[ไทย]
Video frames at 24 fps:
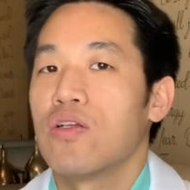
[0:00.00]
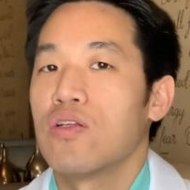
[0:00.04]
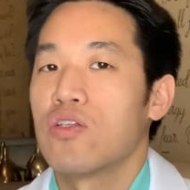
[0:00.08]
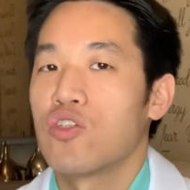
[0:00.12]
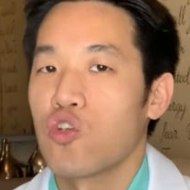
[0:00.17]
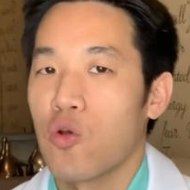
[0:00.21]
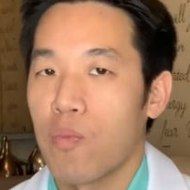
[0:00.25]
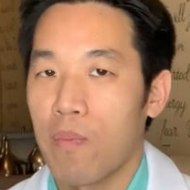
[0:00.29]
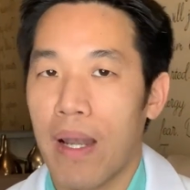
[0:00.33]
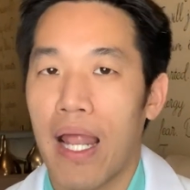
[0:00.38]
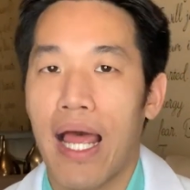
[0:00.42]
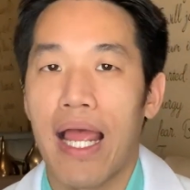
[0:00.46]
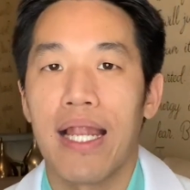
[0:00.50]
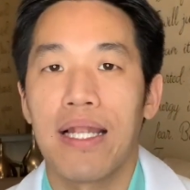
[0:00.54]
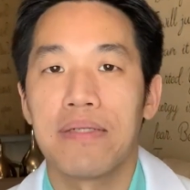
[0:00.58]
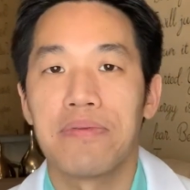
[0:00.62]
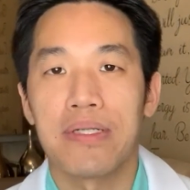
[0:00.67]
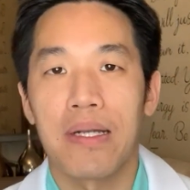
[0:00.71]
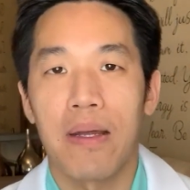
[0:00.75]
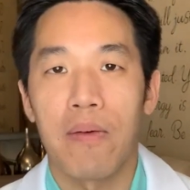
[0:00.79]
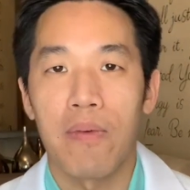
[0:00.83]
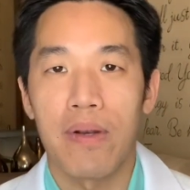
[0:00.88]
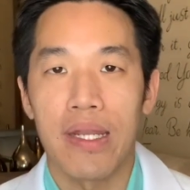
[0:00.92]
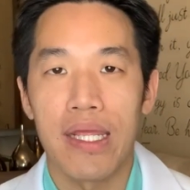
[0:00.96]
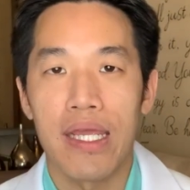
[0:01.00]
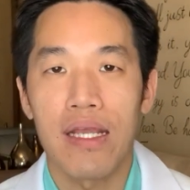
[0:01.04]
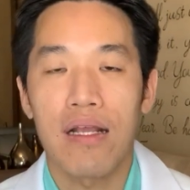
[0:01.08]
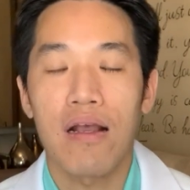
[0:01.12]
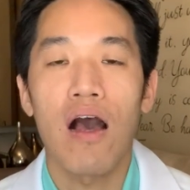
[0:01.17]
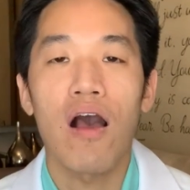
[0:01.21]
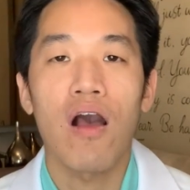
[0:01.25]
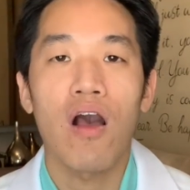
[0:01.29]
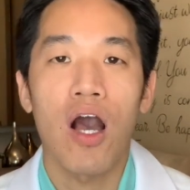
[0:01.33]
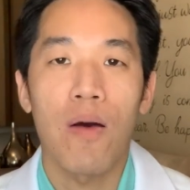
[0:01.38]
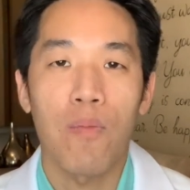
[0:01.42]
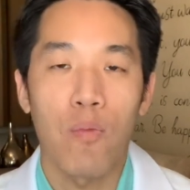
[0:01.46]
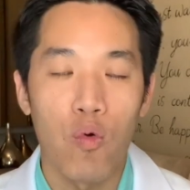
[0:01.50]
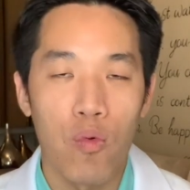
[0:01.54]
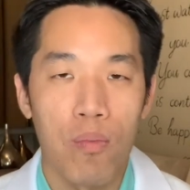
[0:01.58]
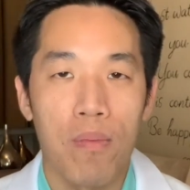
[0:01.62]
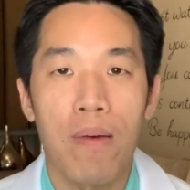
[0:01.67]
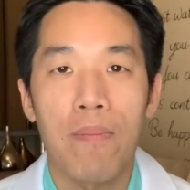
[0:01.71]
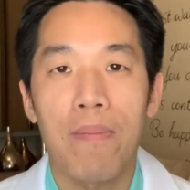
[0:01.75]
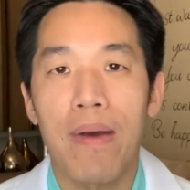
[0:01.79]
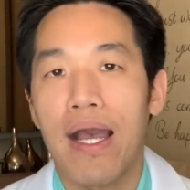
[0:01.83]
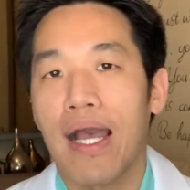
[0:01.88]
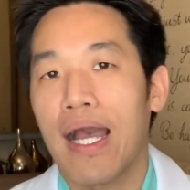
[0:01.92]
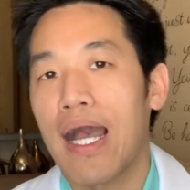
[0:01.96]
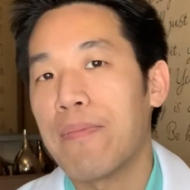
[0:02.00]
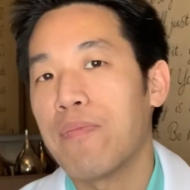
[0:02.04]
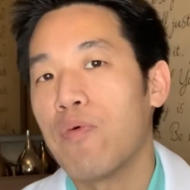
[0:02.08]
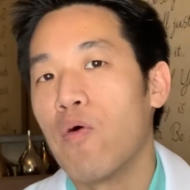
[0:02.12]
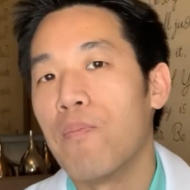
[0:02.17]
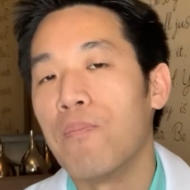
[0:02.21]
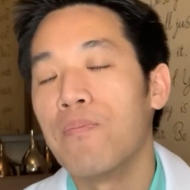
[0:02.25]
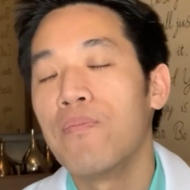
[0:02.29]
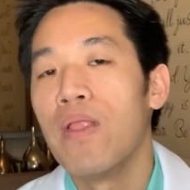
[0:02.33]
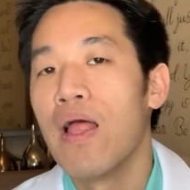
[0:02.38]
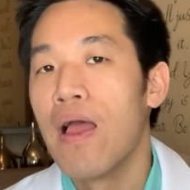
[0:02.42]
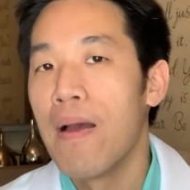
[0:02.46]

จนจบไลฟ์สำหรับวันนี้ก็ขอบคุณมากๆครับผม